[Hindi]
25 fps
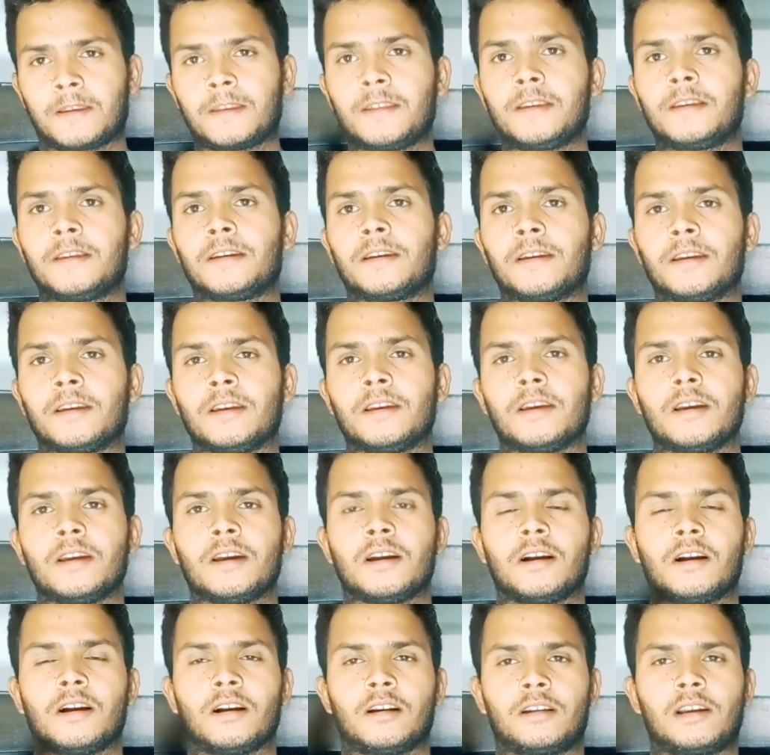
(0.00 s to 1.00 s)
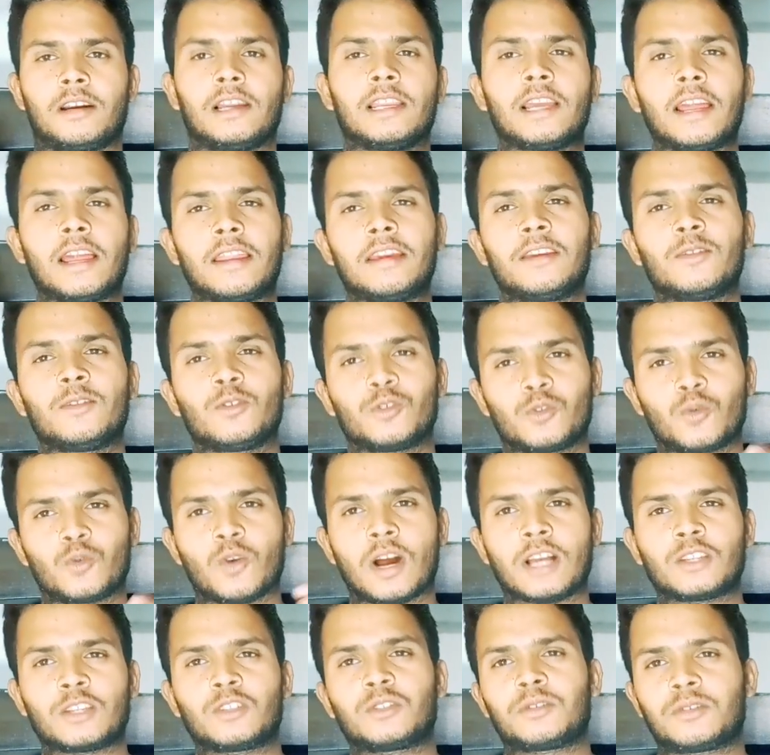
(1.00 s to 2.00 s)
ठीक है आ, कल यानी कि
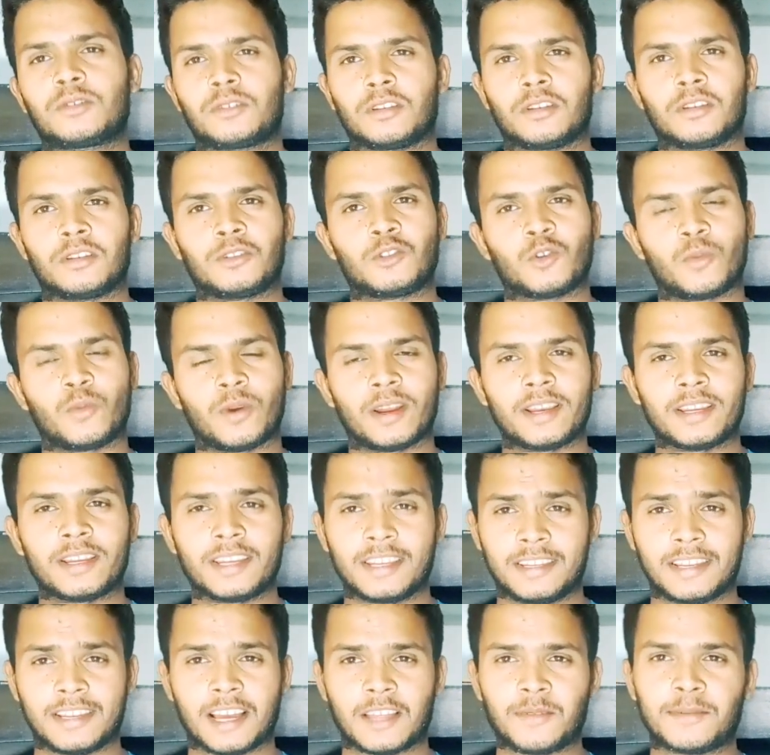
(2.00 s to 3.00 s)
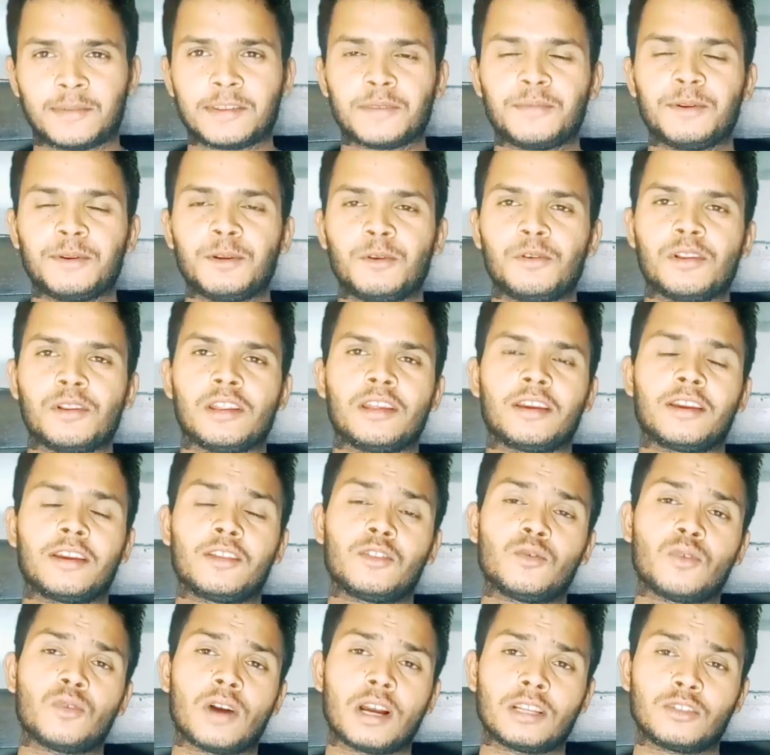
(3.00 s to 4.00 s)
दोस्तों आज सुबह ये सात बजे वीडियो डलेगी
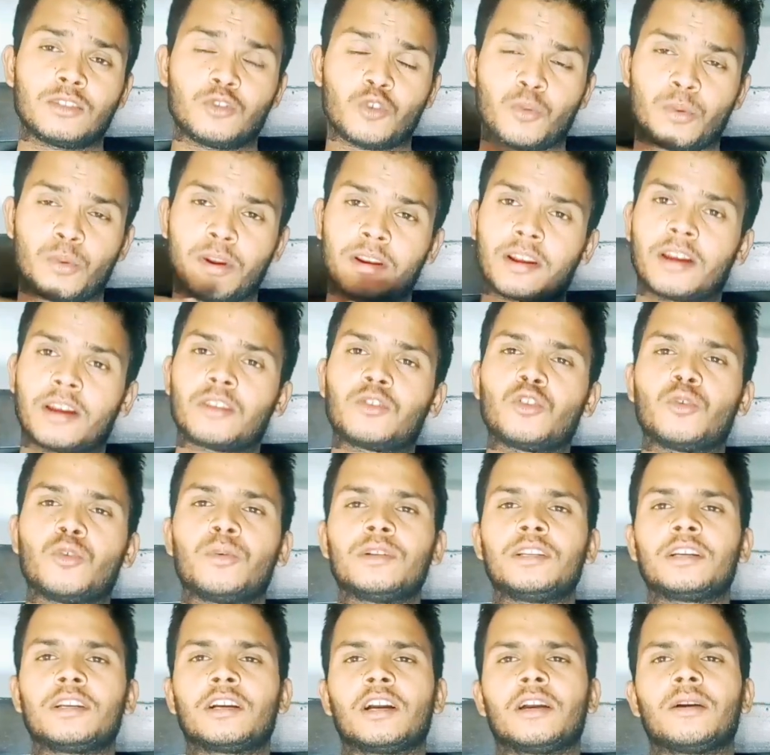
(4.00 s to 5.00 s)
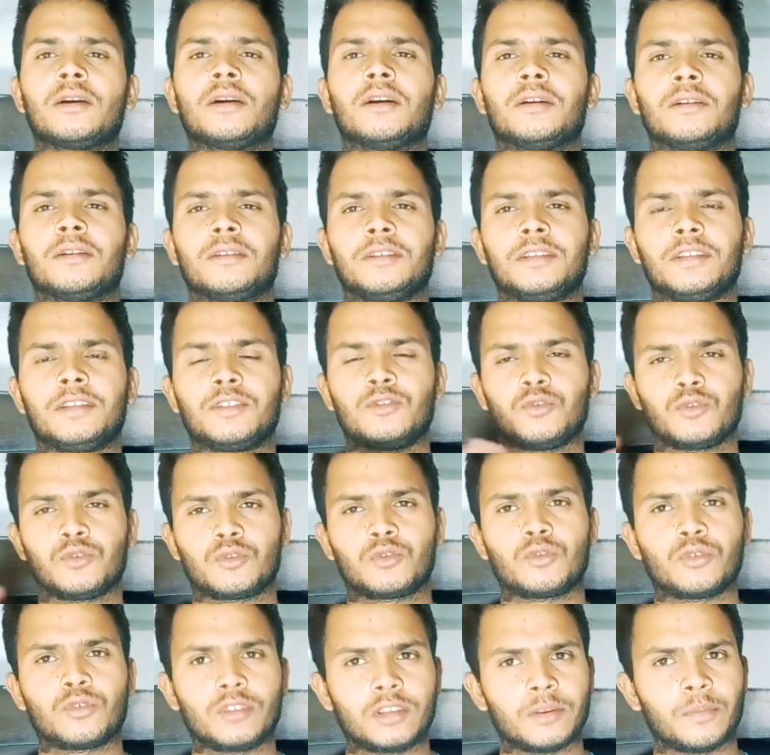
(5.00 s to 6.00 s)
तो आज दोपहर का दो बजे का
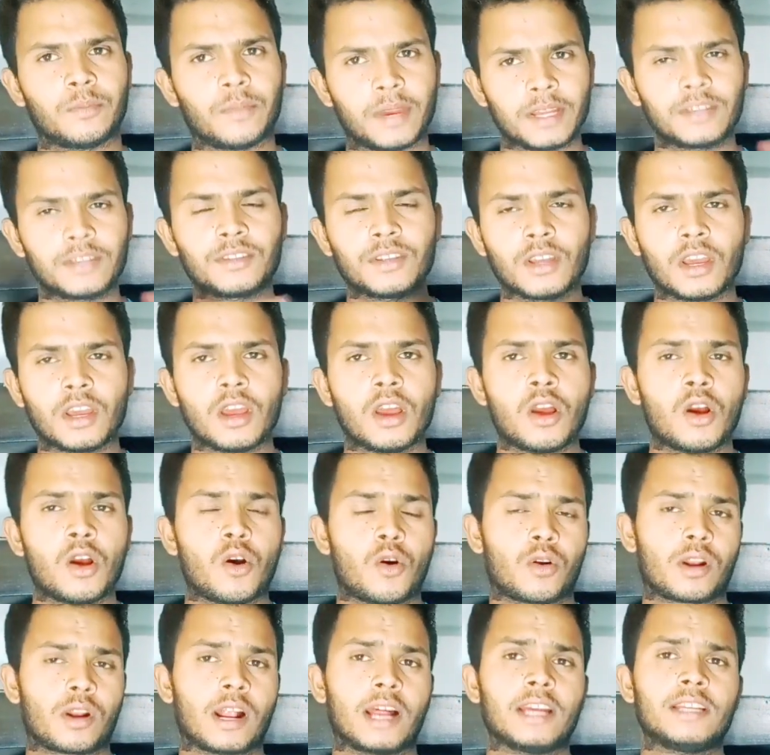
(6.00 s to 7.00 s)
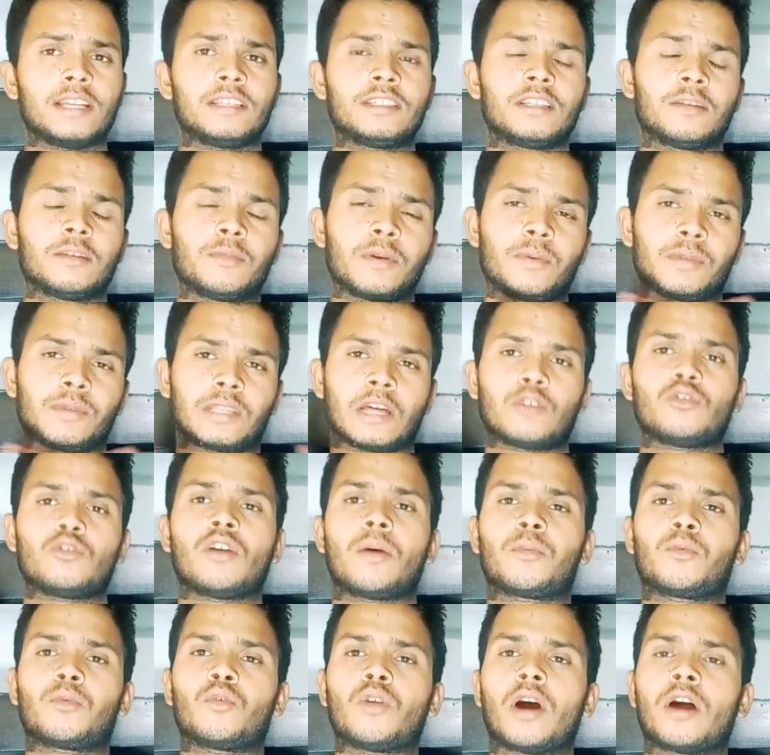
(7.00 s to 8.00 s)
दोस्तों ये मैच और गाइस से मैं बता दूं
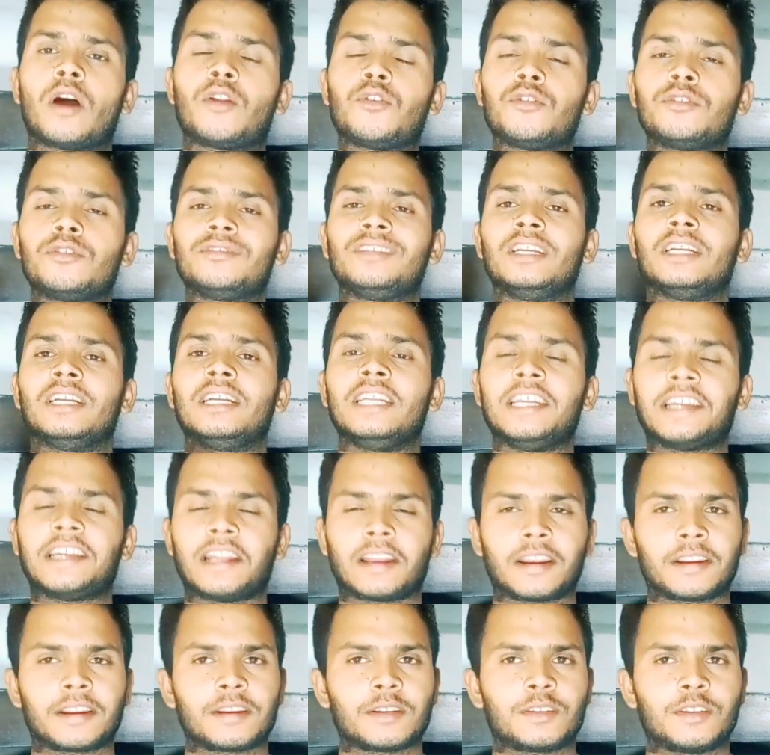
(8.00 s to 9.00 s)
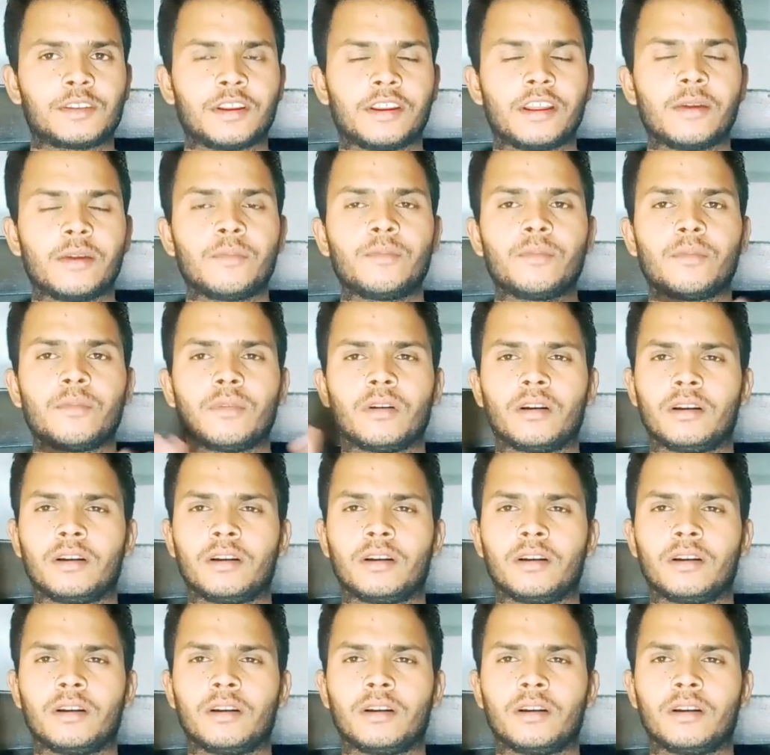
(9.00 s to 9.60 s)
आपको अरुण जेटली क्रिकेट स्टेडियम